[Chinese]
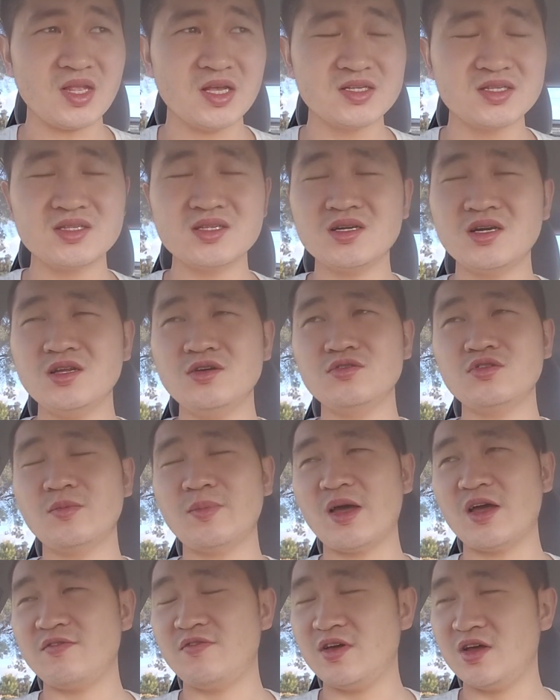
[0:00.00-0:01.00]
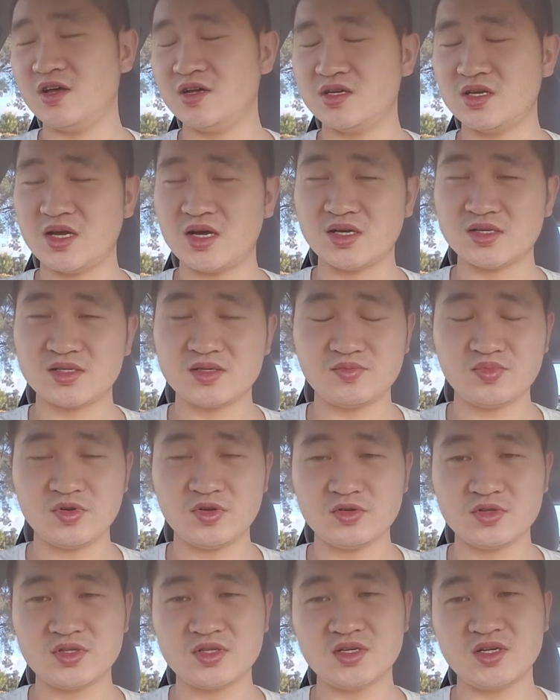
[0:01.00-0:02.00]
四个六都白费。雅思不
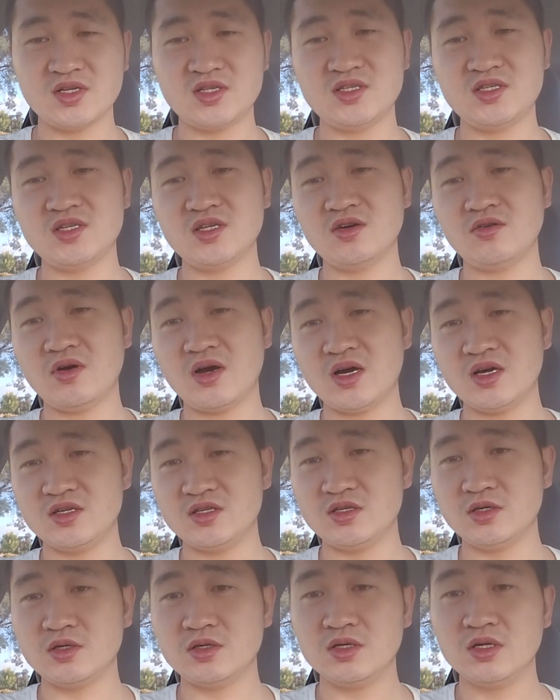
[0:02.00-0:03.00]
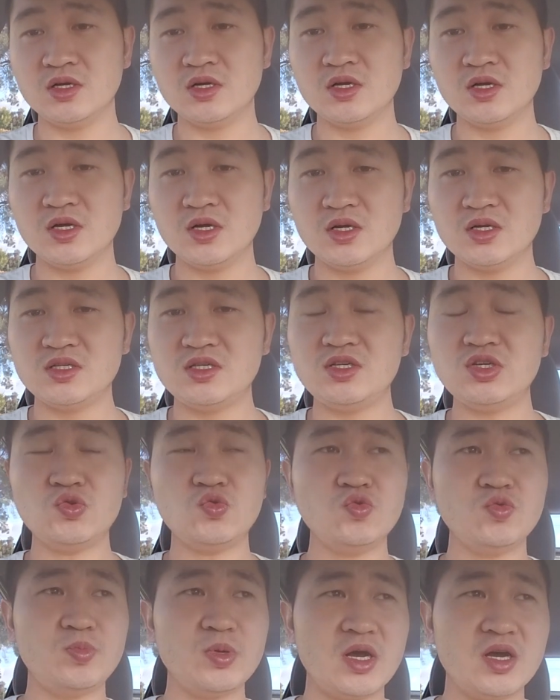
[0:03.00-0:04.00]
够四个七的话，你就。几
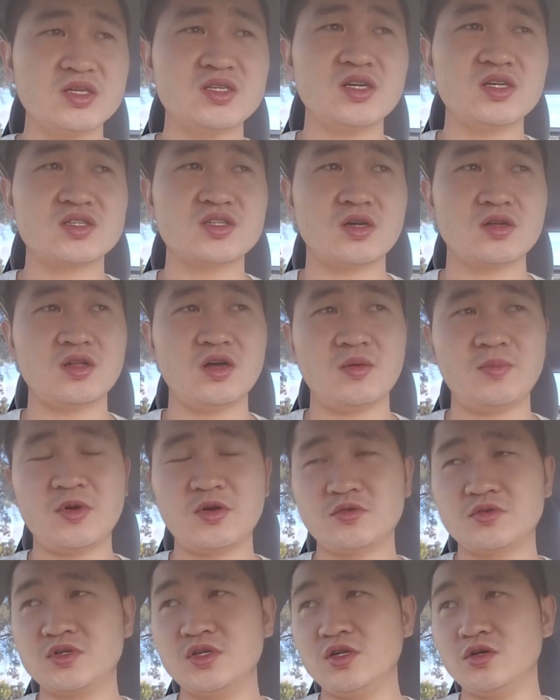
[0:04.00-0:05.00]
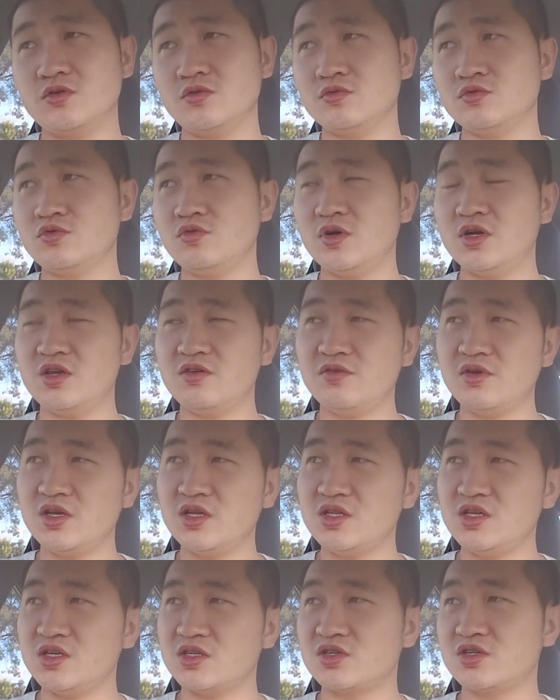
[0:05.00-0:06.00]
乎不要想找到办公室里工作，因
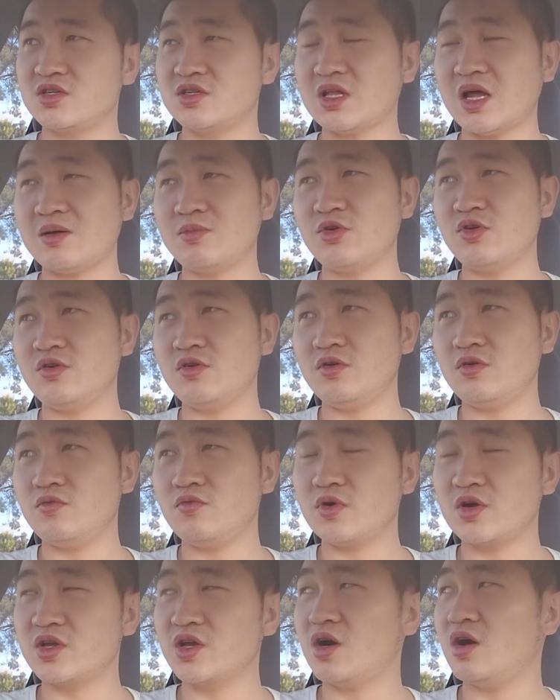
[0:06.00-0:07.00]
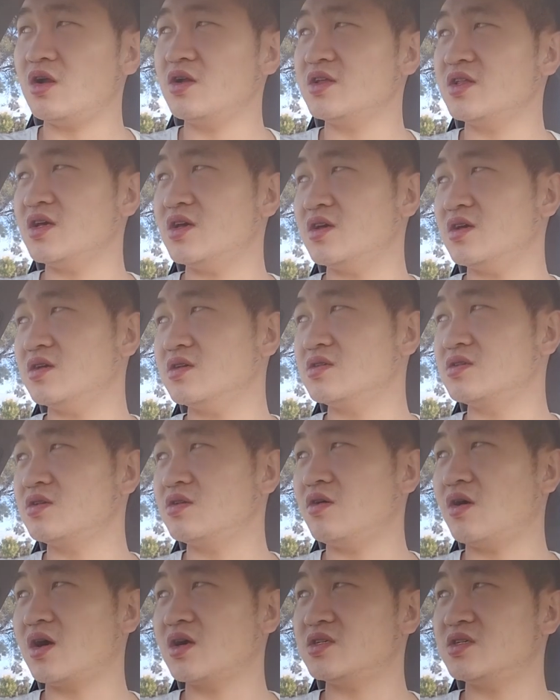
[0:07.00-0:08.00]
为你持 W Working Holiday 四
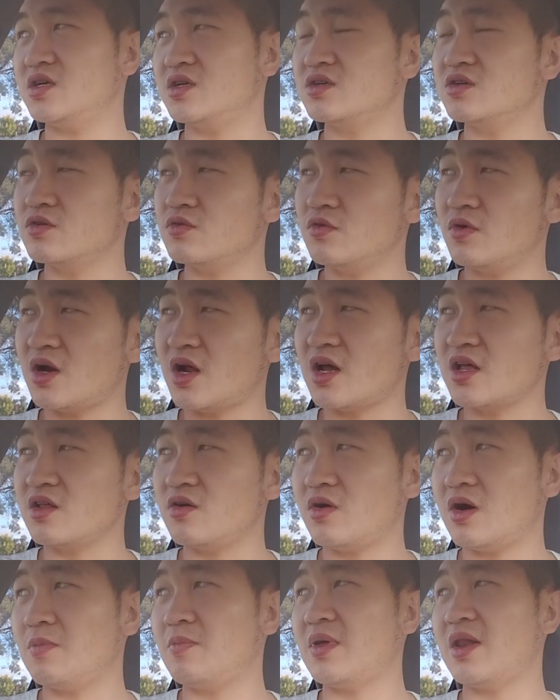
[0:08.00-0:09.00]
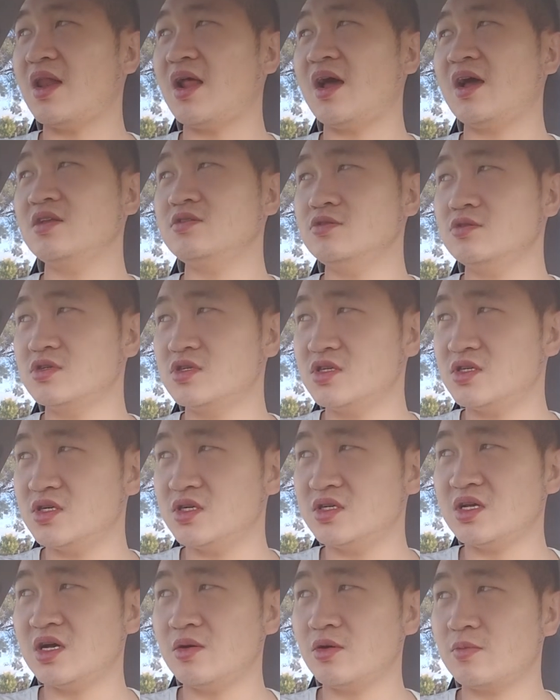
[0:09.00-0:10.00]
六二签证过来的话，本来就是
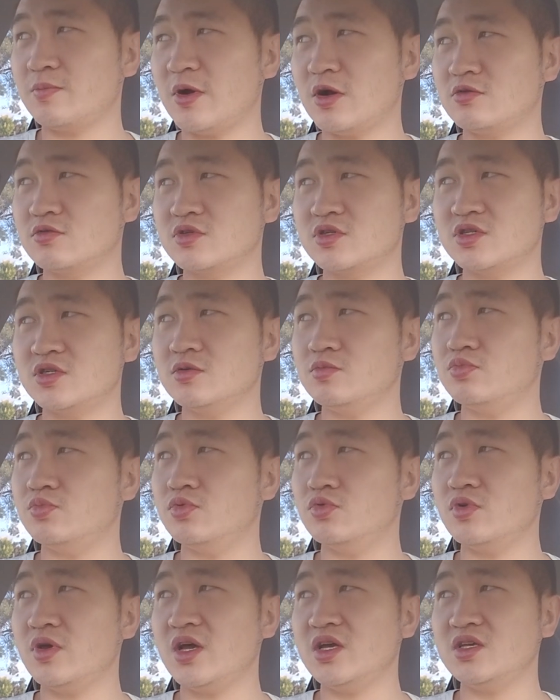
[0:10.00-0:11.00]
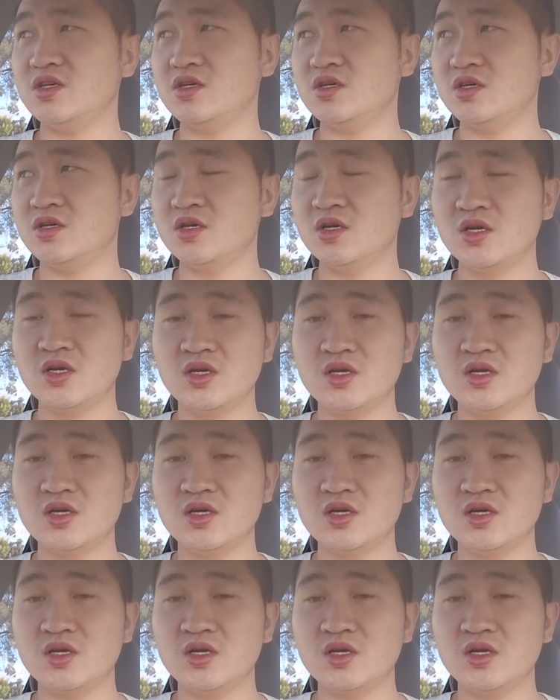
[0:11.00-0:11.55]
人家办公室是不愿意